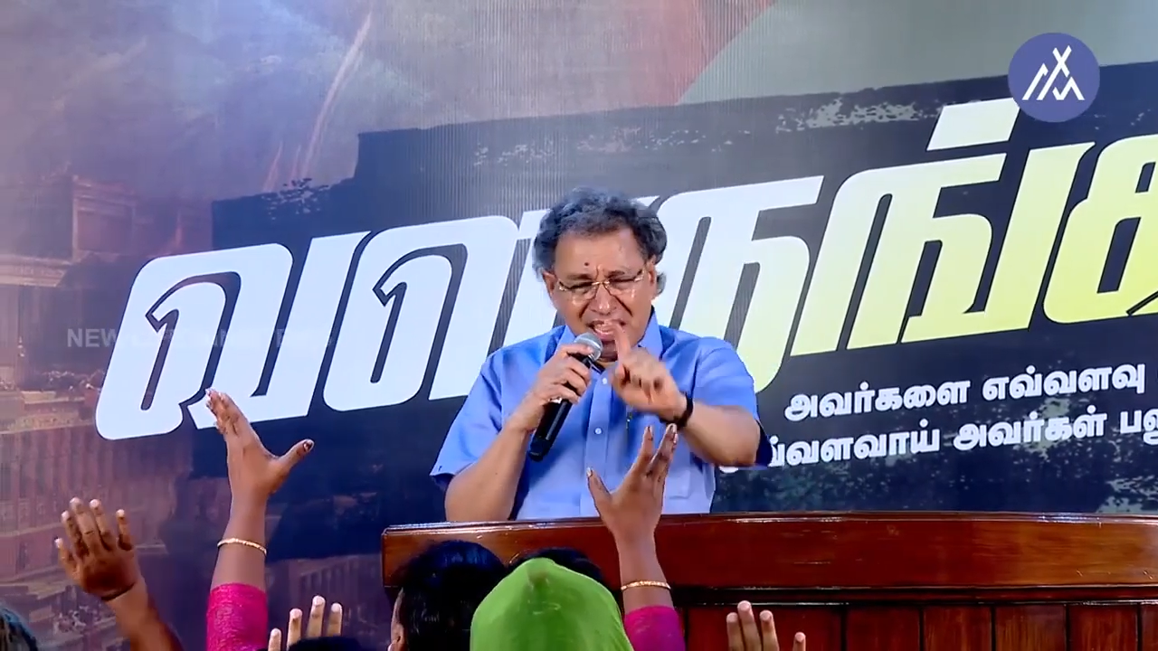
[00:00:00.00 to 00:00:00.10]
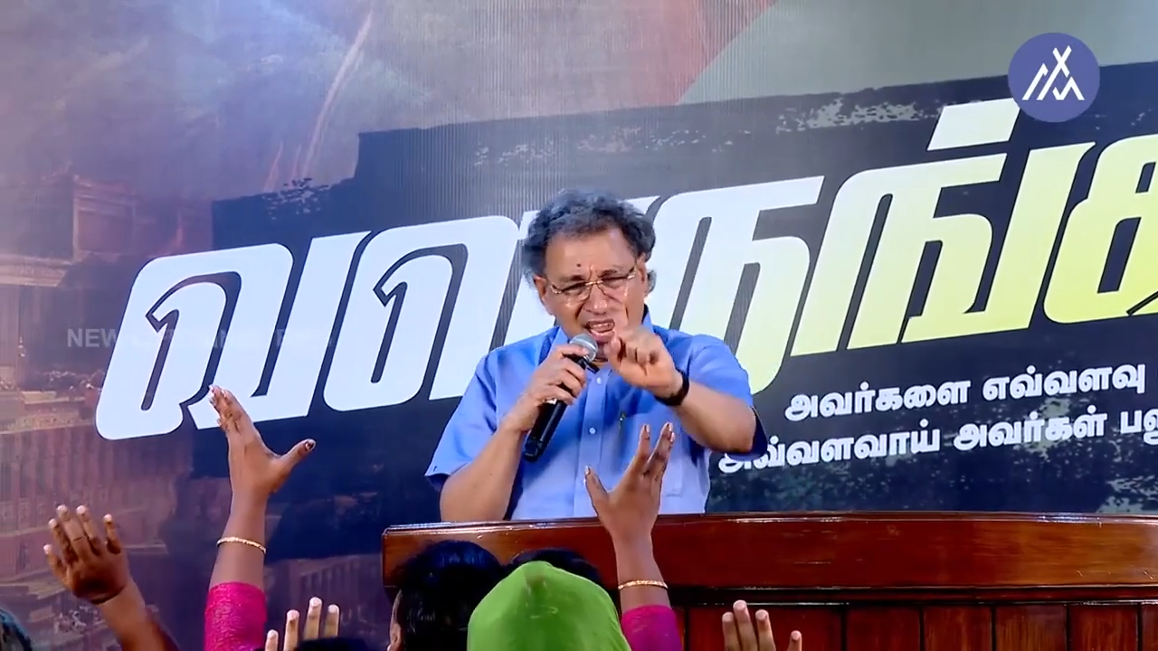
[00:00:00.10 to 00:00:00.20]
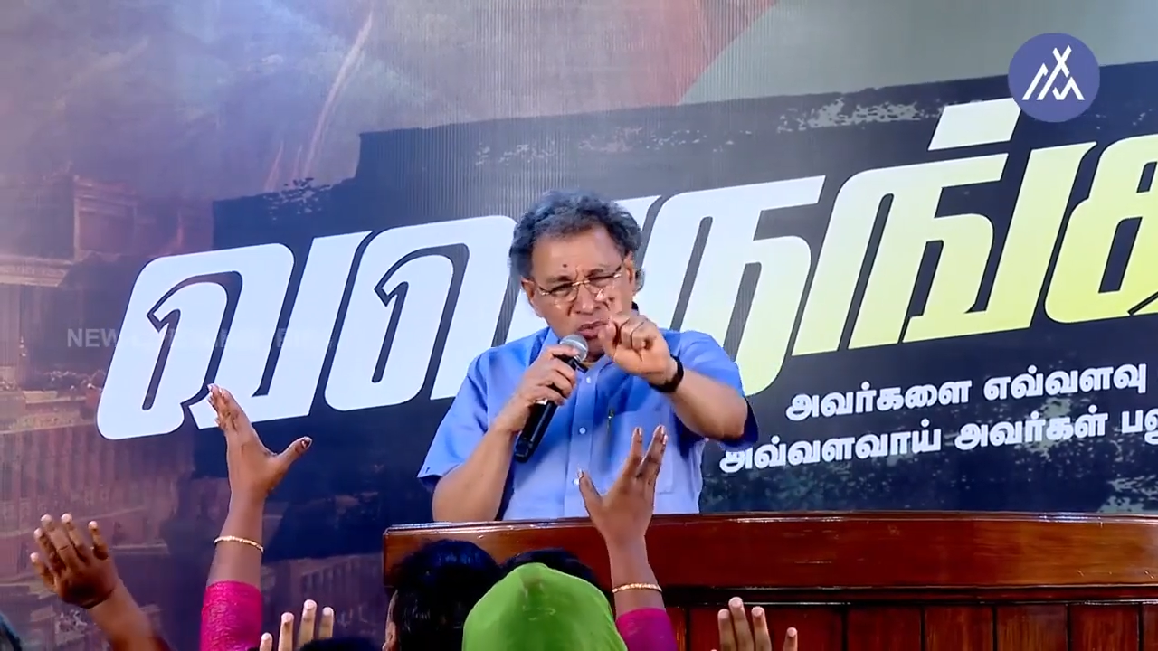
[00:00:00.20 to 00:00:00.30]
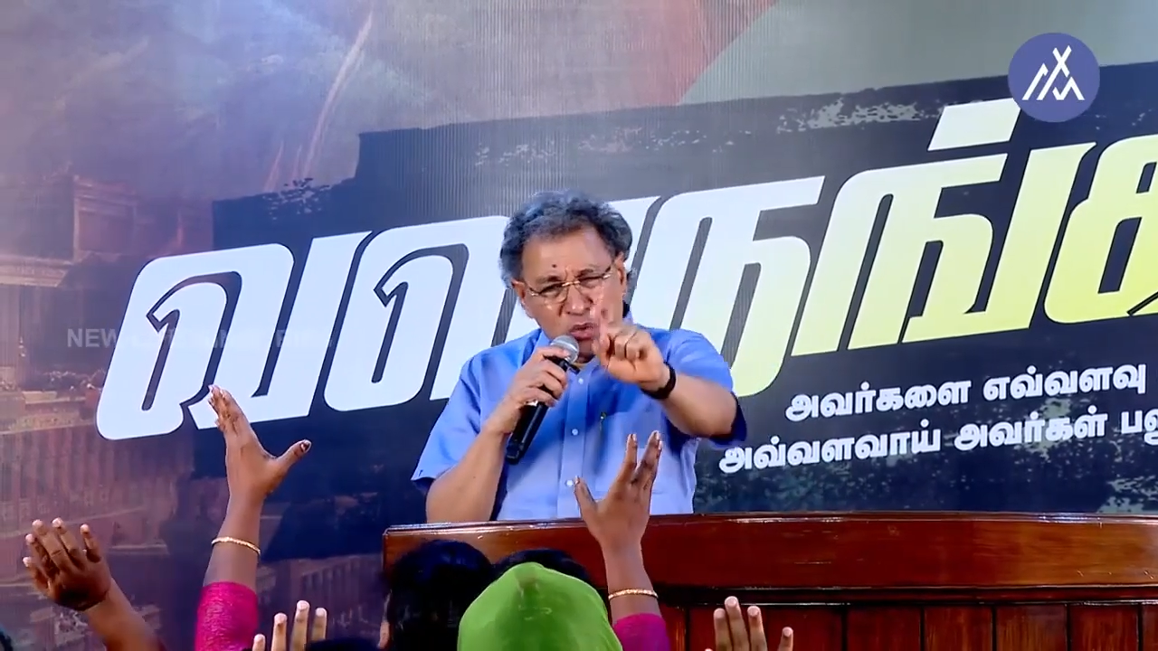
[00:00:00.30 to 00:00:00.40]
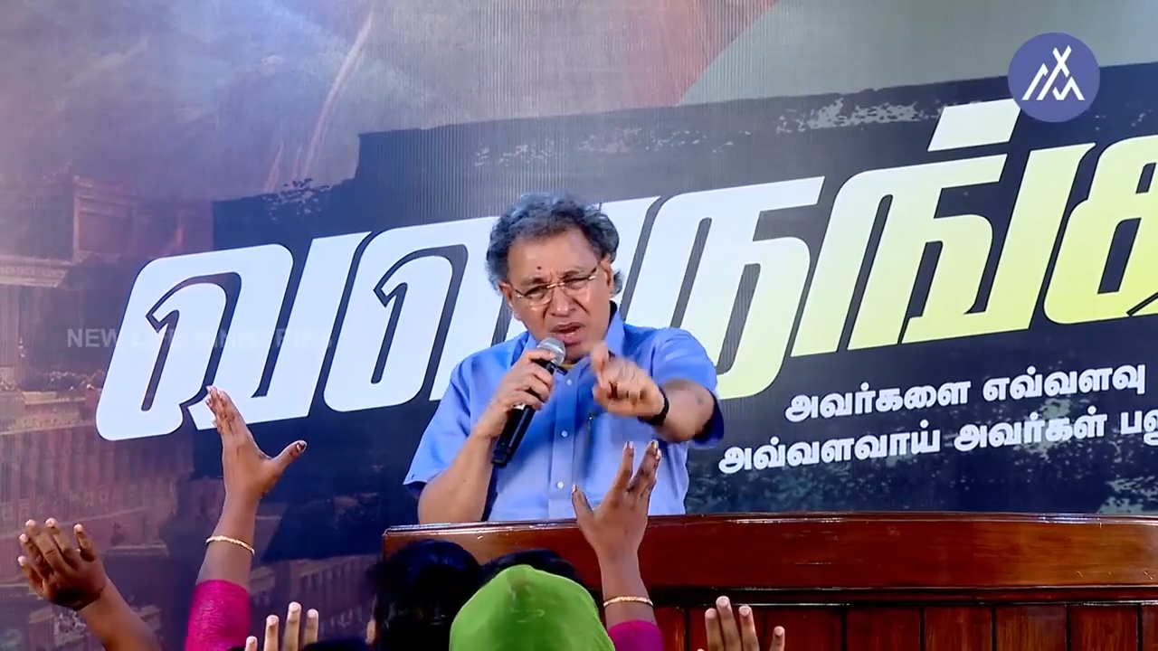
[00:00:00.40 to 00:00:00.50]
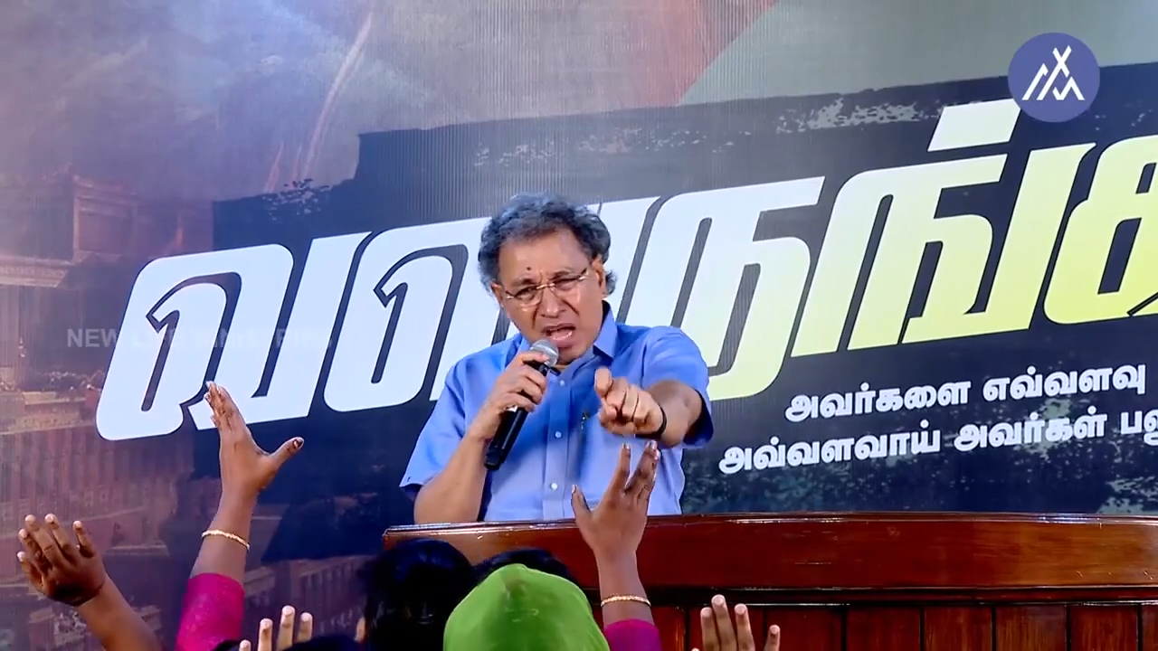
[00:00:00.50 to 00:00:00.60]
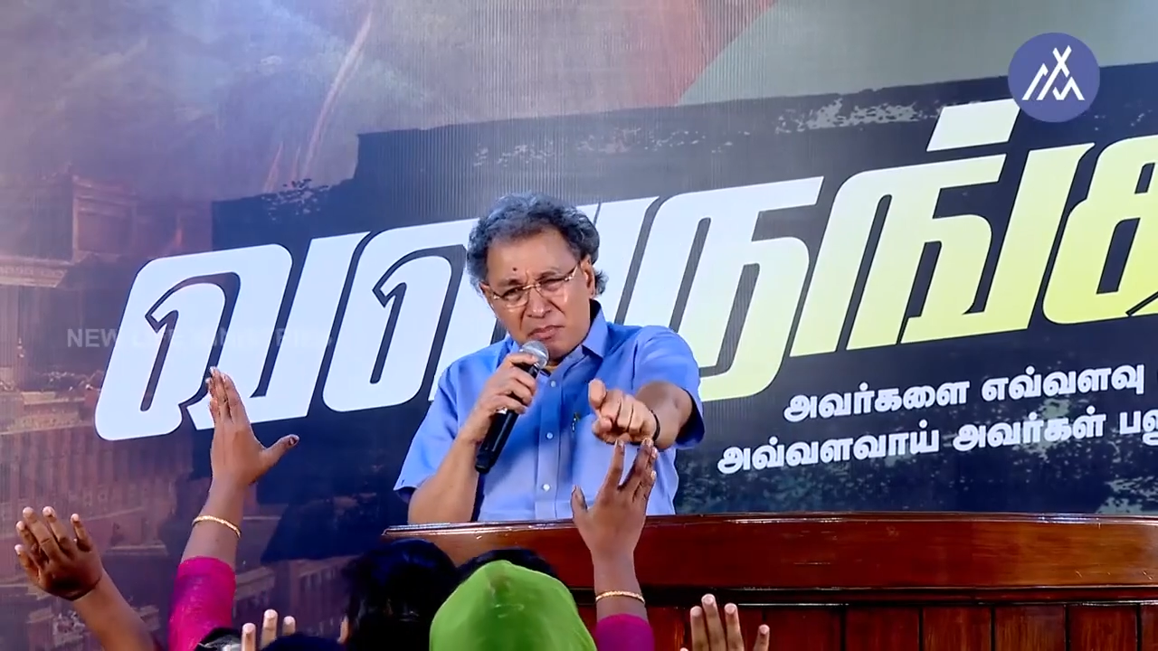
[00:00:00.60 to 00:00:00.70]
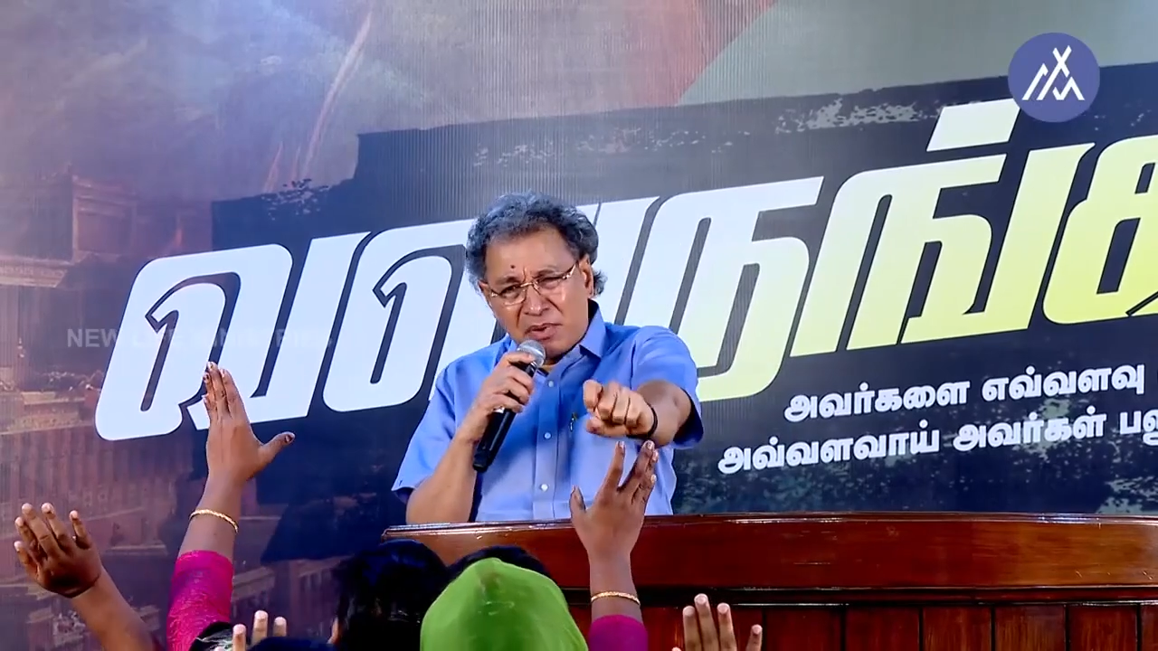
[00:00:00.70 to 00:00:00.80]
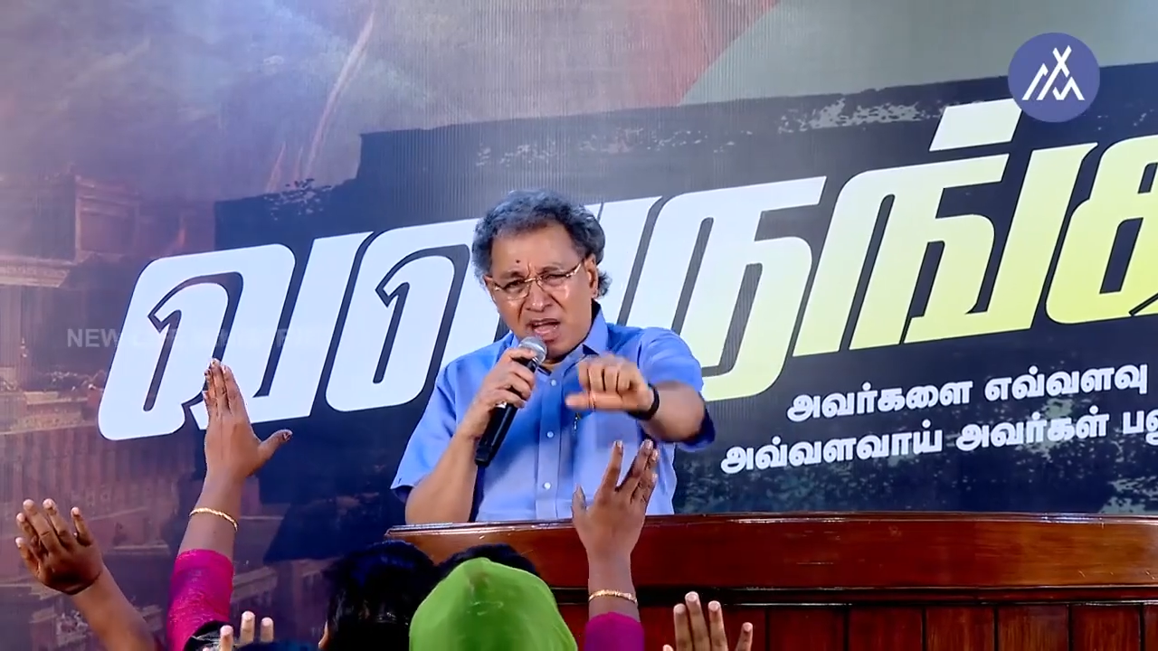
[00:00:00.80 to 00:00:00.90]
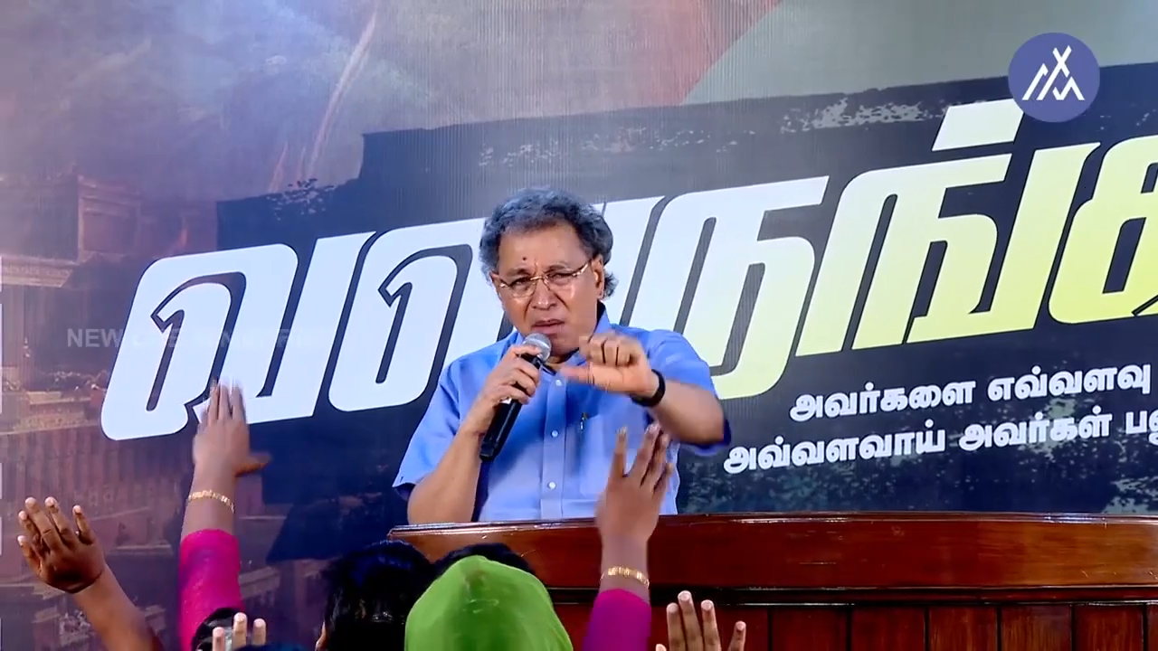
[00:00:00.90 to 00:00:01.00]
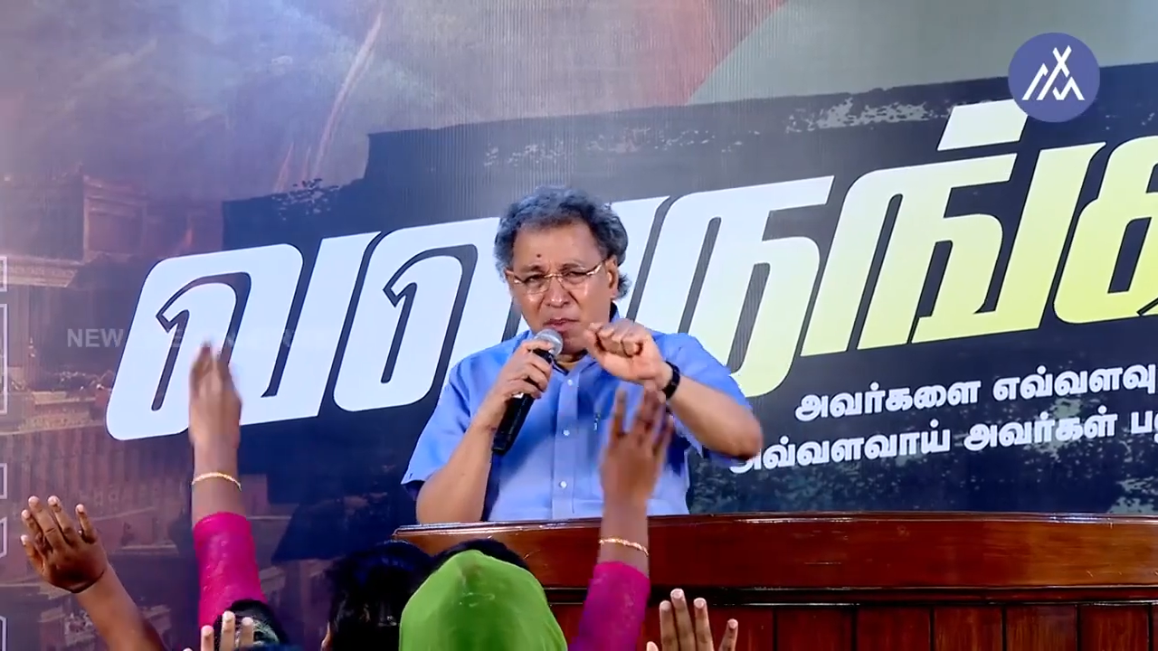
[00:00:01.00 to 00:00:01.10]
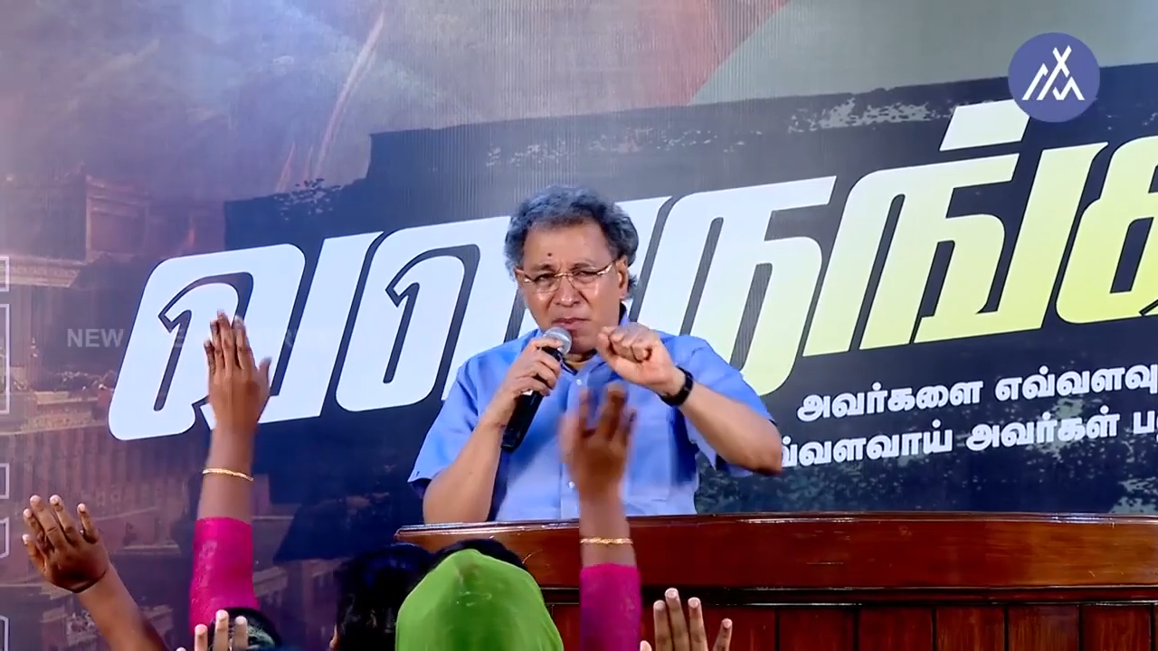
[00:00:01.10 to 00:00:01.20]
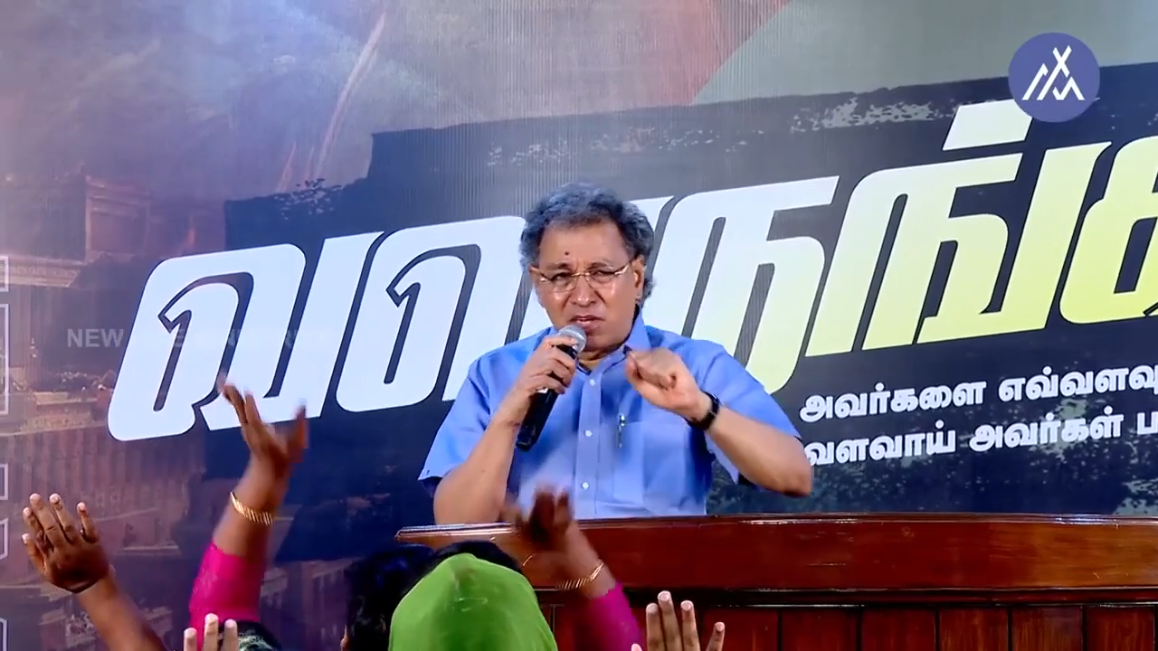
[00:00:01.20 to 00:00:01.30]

ஏன் ஒரு ஆப்ரஹாமை